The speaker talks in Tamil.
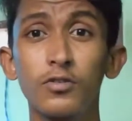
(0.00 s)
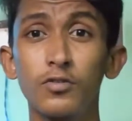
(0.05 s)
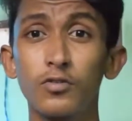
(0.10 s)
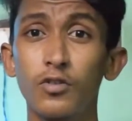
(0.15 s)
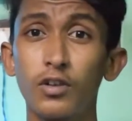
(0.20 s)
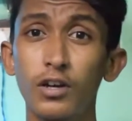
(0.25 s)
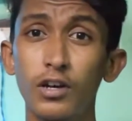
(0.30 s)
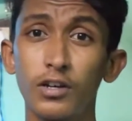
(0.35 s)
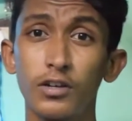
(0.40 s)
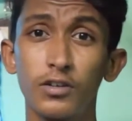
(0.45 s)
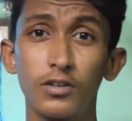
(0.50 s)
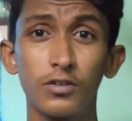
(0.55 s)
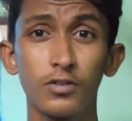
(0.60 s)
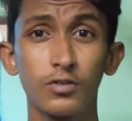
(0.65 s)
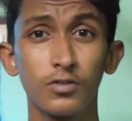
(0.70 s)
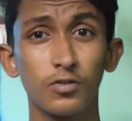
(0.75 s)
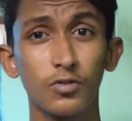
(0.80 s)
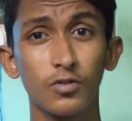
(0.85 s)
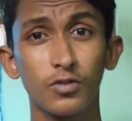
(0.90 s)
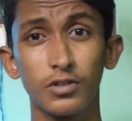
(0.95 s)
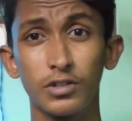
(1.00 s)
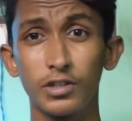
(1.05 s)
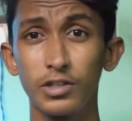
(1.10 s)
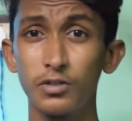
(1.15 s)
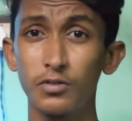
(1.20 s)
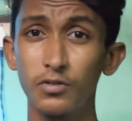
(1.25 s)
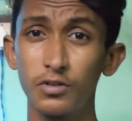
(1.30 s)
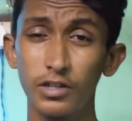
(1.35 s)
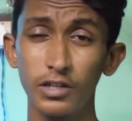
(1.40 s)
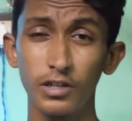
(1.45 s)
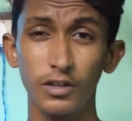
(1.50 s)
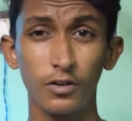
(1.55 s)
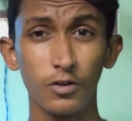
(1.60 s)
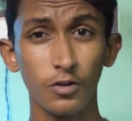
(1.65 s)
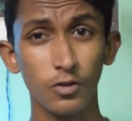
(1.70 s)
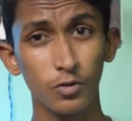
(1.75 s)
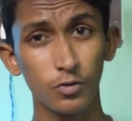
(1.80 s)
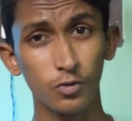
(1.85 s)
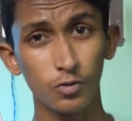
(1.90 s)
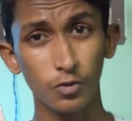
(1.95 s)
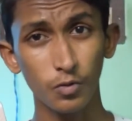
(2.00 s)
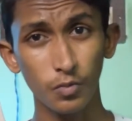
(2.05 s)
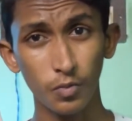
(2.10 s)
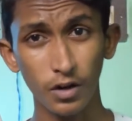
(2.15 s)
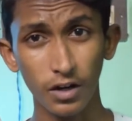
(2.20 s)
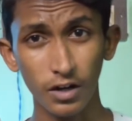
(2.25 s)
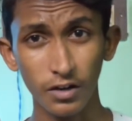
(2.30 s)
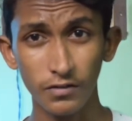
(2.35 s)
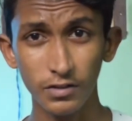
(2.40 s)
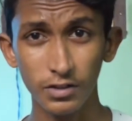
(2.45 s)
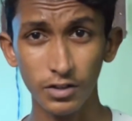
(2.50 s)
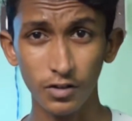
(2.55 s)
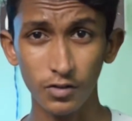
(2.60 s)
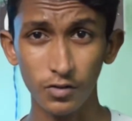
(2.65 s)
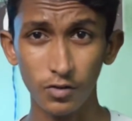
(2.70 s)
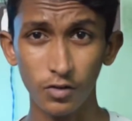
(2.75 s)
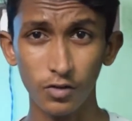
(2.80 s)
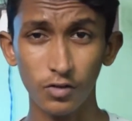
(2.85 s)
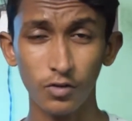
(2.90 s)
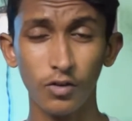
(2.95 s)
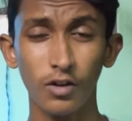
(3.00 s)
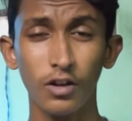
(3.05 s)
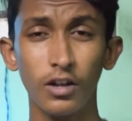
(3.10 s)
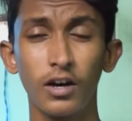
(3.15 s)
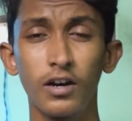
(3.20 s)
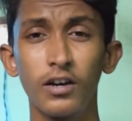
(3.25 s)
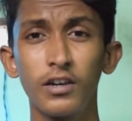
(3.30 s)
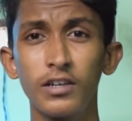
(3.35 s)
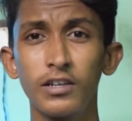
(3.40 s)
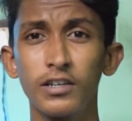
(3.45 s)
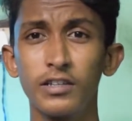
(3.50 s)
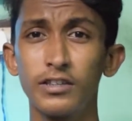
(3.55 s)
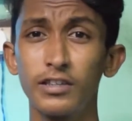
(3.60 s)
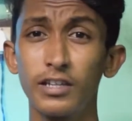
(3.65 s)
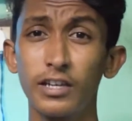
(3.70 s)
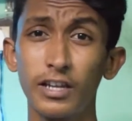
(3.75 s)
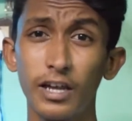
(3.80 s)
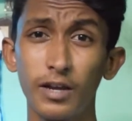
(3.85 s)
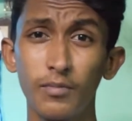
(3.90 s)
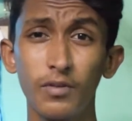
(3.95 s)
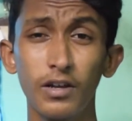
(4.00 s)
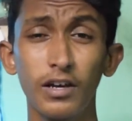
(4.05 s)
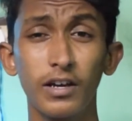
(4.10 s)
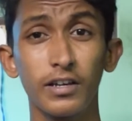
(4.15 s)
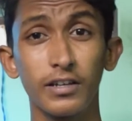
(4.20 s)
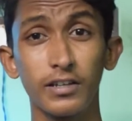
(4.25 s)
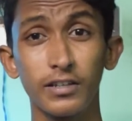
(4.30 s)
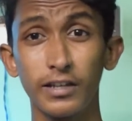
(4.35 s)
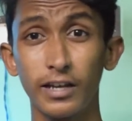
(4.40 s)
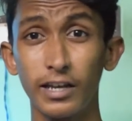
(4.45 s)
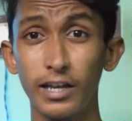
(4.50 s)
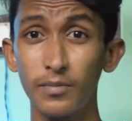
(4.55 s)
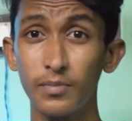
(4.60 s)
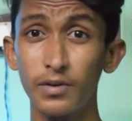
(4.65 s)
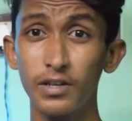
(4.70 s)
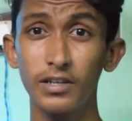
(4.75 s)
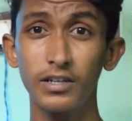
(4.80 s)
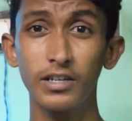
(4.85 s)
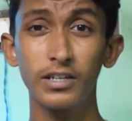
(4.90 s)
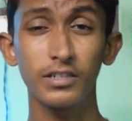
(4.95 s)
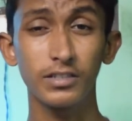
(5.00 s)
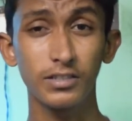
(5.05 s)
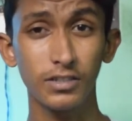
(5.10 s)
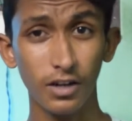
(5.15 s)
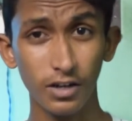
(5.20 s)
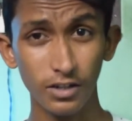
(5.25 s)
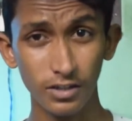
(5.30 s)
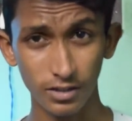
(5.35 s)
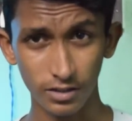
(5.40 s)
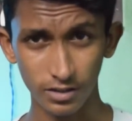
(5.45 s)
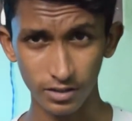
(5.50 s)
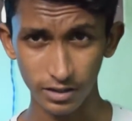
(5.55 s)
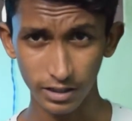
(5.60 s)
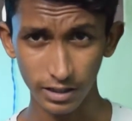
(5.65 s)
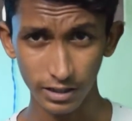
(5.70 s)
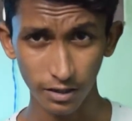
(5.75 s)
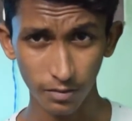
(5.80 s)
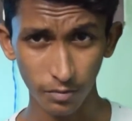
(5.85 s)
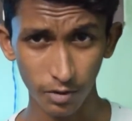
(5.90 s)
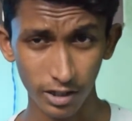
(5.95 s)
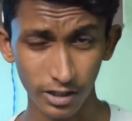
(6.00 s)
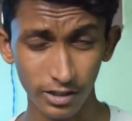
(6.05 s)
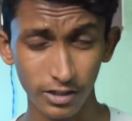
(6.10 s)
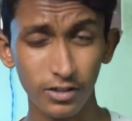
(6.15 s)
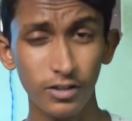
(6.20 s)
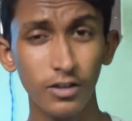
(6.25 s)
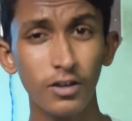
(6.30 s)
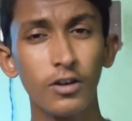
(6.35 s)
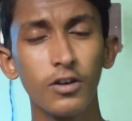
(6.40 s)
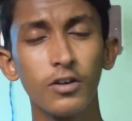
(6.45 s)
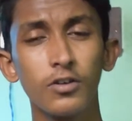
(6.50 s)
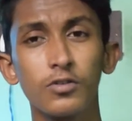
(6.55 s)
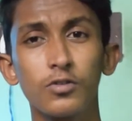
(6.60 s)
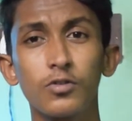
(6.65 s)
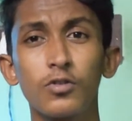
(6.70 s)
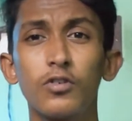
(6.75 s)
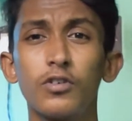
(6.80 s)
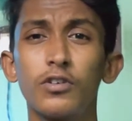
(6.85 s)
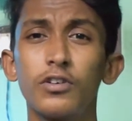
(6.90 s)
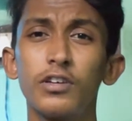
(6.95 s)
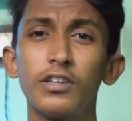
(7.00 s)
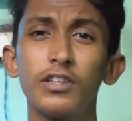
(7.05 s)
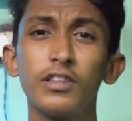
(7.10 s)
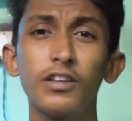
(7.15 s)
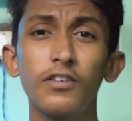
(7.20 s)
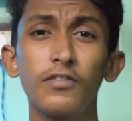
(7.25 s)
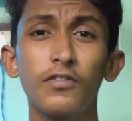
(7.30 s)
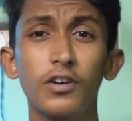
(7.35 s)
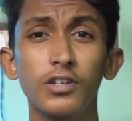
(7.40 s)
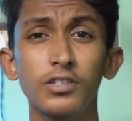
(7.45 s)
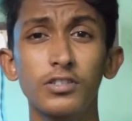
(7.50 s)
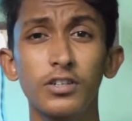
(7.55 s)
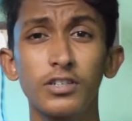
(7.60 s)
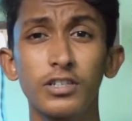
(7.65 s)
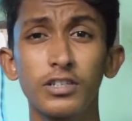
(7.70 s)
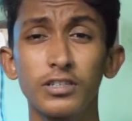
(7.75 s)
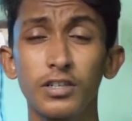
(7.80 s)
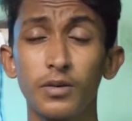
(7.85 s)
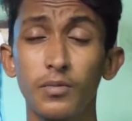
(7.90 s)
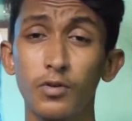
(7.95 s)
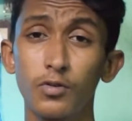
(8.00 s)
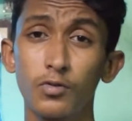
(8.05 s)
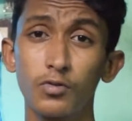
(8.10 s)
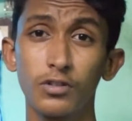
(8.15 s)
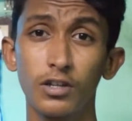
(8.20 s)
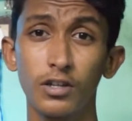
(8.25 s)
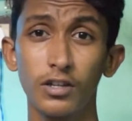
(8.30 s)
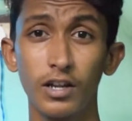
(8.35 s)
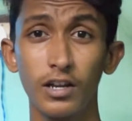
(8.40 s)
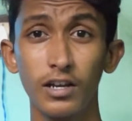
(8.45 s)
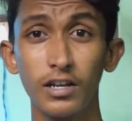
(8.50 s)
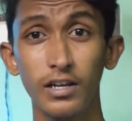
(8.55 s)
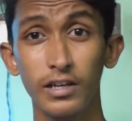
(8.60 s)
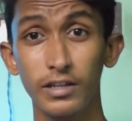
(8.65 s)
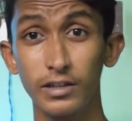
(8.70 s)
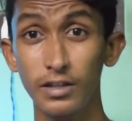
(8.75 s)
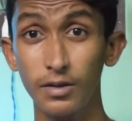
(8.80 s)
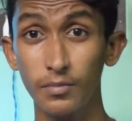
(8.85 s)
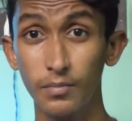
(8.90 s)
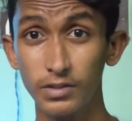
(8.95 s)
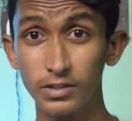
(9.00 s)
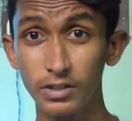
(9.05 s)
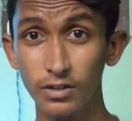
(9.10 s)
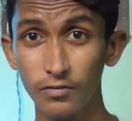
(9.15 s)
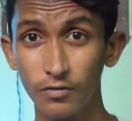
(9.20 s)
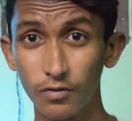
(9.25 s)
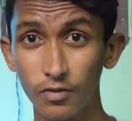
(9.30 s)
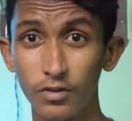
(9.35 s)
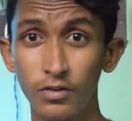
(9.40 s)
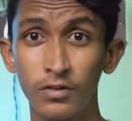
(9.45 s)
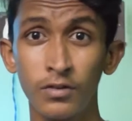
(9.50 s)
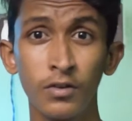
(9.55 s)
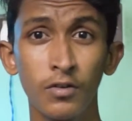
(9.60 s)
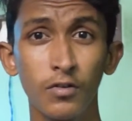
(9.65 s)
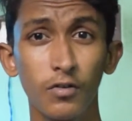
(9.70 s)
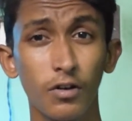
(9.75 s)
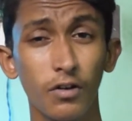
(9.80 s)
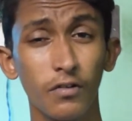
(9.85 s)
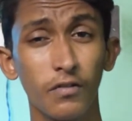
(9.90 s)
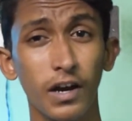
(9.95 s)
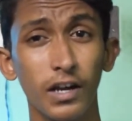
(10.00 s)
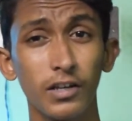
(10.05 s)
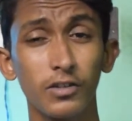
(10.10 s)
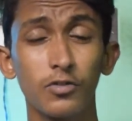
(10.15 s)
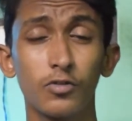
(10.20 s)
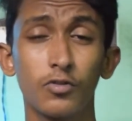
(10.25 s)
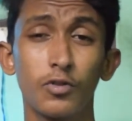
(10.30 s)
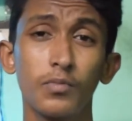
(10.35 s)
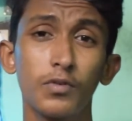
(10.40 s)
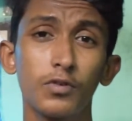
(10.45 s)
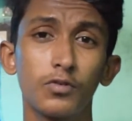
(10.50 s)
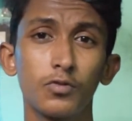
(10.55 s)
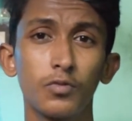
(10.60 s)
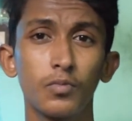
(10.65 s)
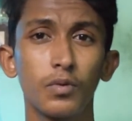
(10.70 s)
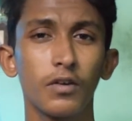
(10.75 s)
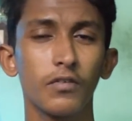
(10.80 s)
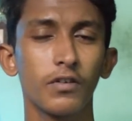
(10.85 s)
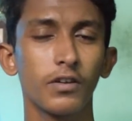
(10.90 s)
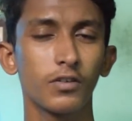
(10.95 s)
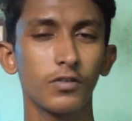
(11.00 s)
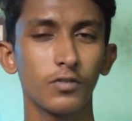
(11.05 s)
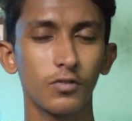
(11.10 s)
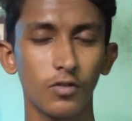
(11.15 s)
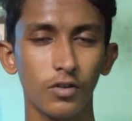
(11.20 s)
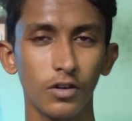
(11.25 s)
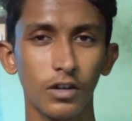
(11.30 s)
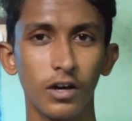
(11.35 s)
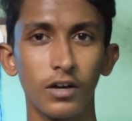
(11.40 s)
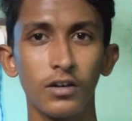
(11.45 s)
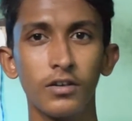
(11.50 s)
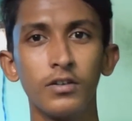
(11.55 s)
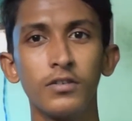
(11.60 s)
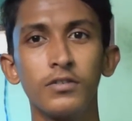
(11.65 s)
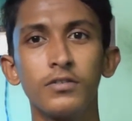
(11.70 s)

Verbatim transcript: சொன்னாங்க ஸோ இது ஒரு சூப்பரான விஷயம்னு சொல்லிட்டு சொல்லலாம் இந்த டைமில் நிறைய பேருக்கு சார்ஜ் நிற்க மாட்டேங்குது ஸோ இந்த ஃபாஸ்ட் சார்ஜிங் சப்போர்ட் கொடுத்ததுனால இந்த பட்ஜெட் ஃபோனோட வேல்யூ ரொம்ப சூப்பராகவே இருக்குன்னு சொல்லலாம்